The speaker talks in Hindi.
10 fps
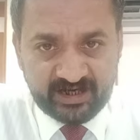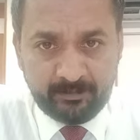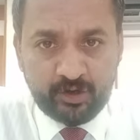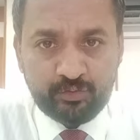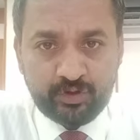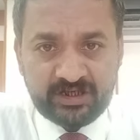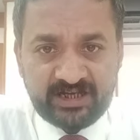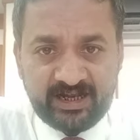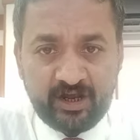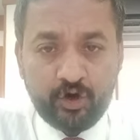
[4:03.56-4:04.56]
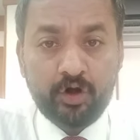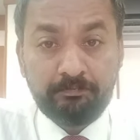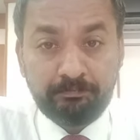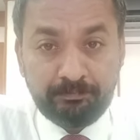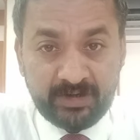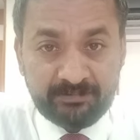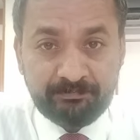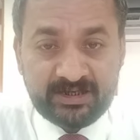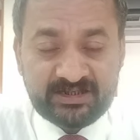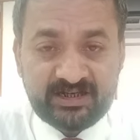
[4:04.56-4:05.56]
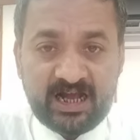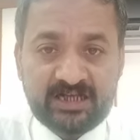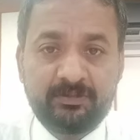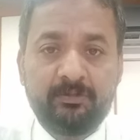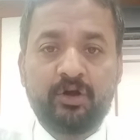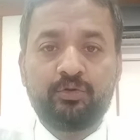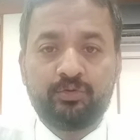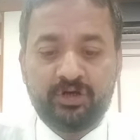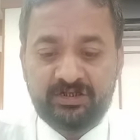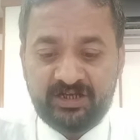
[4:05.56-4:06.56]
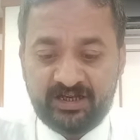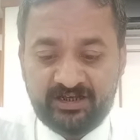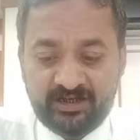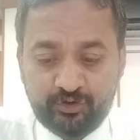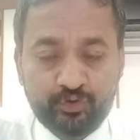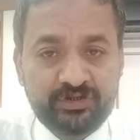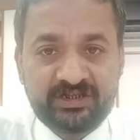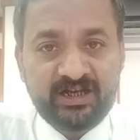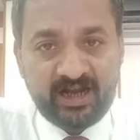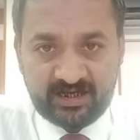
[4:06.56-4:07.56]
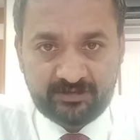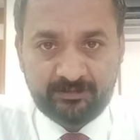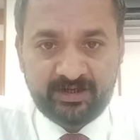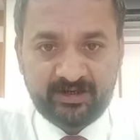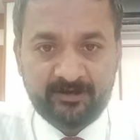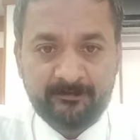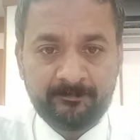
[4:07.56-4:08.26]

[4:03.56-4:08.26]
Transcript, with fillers: मालूम होना चाहिए और पर्पज़ लाजमी मालूम होना चाहिए ये दो चीज़ें लाजमी हैं